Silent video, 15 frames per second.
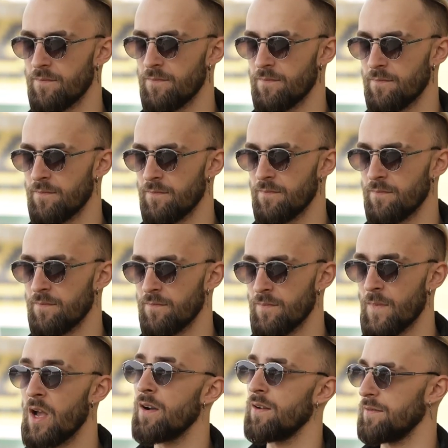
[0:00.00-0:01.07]
с Максом Крыжом
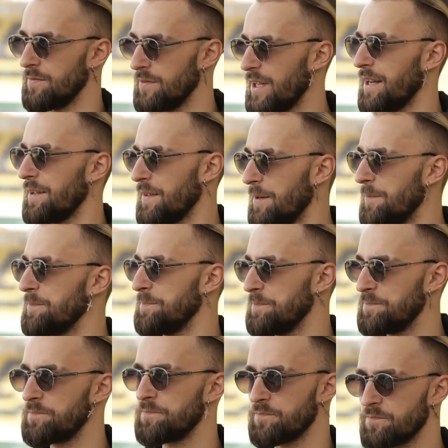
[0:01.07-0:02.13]
возникла. Да, Ты, наверное, да. часто
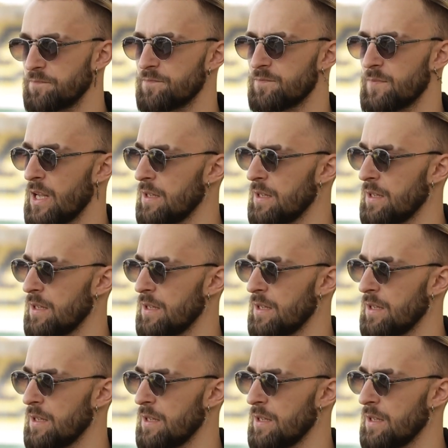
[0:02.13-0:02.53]
это слушаешь?